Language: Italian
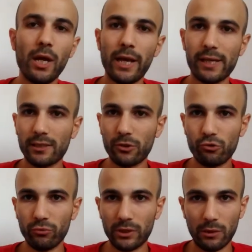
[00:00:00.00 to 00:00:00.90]
è stata
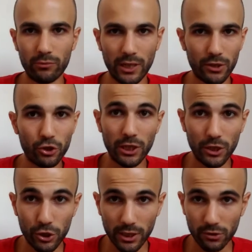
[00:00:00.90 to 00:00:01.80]
aggiunta una
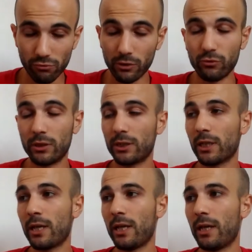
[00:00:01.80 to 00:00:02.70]
ciliegina sulla
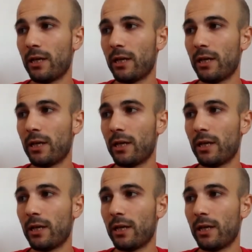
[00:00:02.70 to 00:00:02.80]
torta che